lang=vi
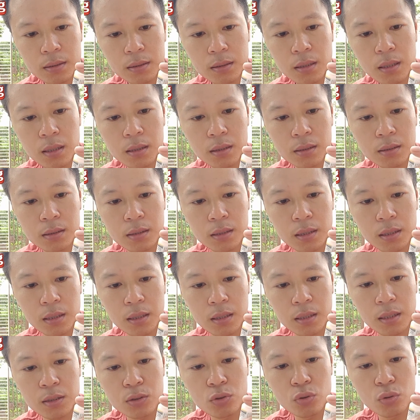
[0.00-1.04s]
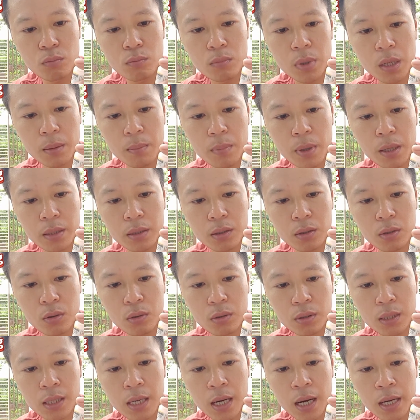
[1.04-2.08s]
đực thì nên dùng 7 bệnh
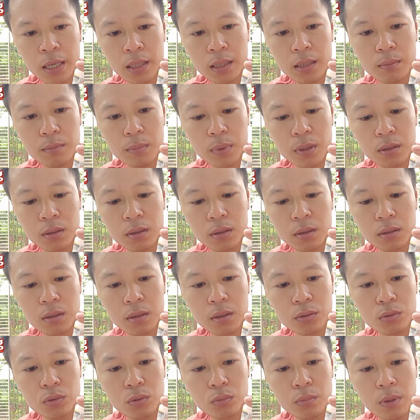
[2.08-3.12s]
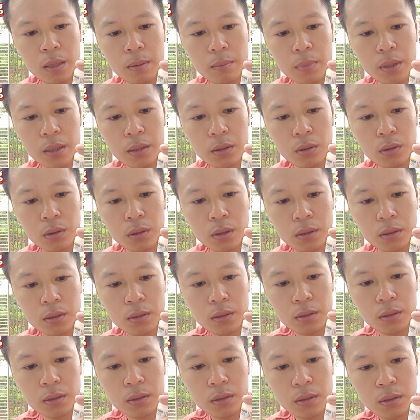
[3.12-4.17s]
còn cái thì mình thường thường dùng 5 bệnh thôi
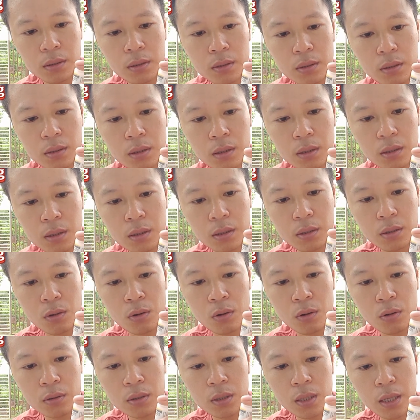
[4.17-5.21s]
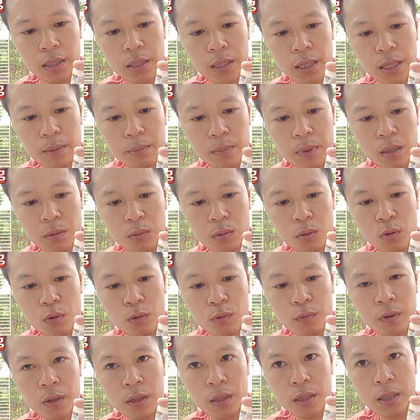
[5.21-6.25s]
Đấy, có những anh em nào có
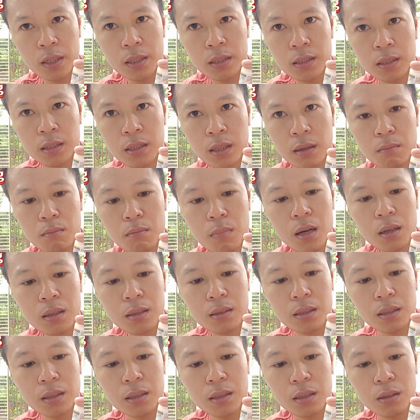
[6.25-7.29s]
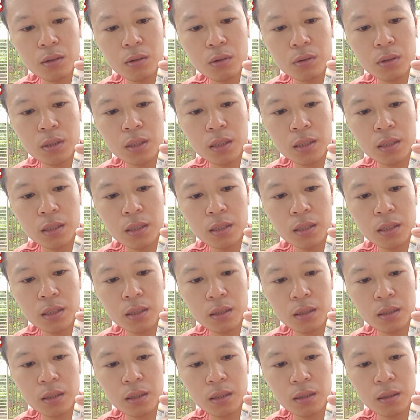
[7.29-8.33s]
vấn đề gì thắc mắc thì à, có thể liên
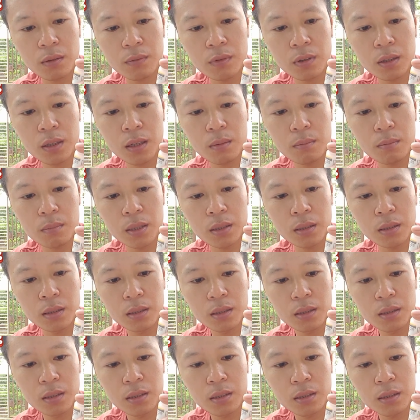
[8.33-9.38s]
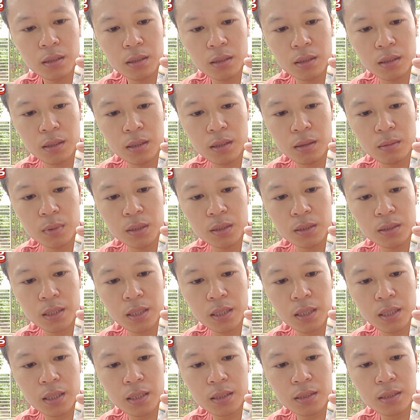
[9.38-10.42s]
hệ à, với cả mình thì à, mình
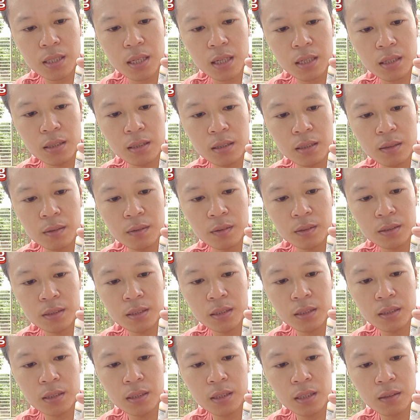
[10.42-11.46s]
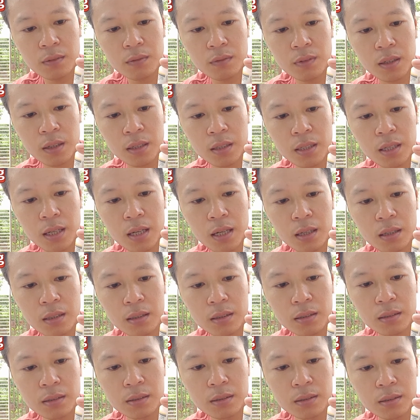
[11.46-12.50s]
sẽ trả lời chi tiết và kỹ càng
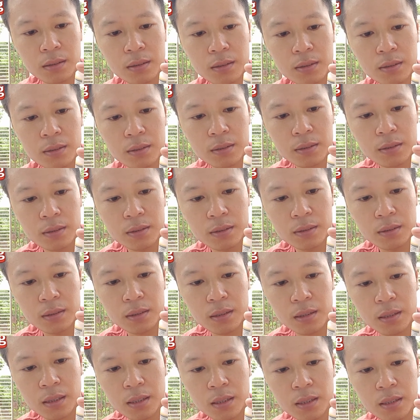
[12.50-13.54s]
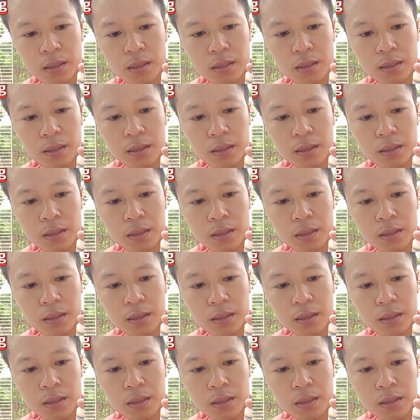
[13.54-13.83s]
hơn Đấy.